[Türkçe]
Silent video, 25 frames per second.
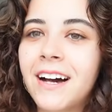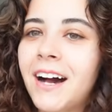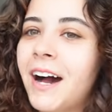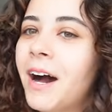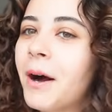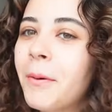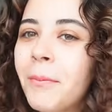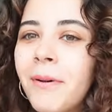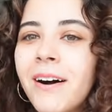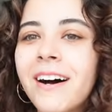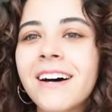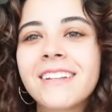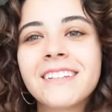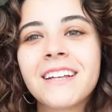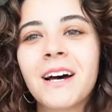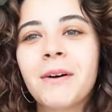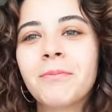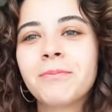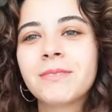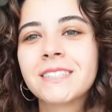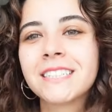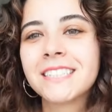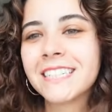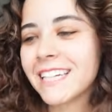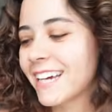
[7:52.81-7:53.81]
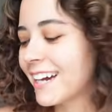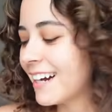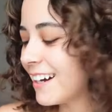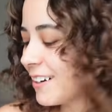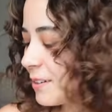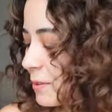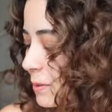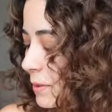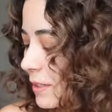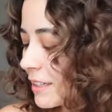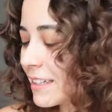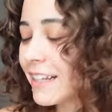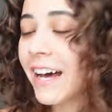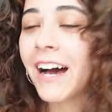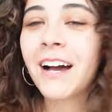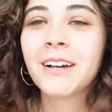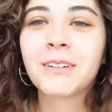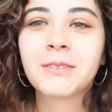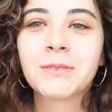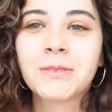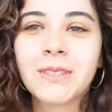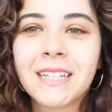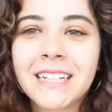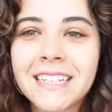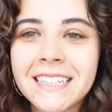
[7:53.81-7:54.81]
Ama anamdır ya ona daha
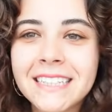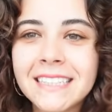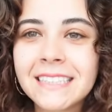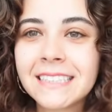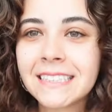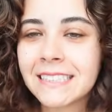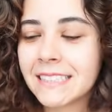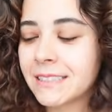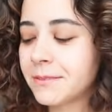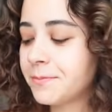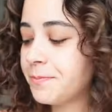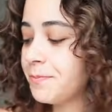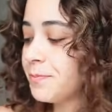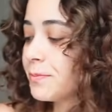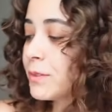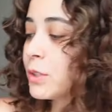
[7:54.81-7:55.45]
güzeli gitsin.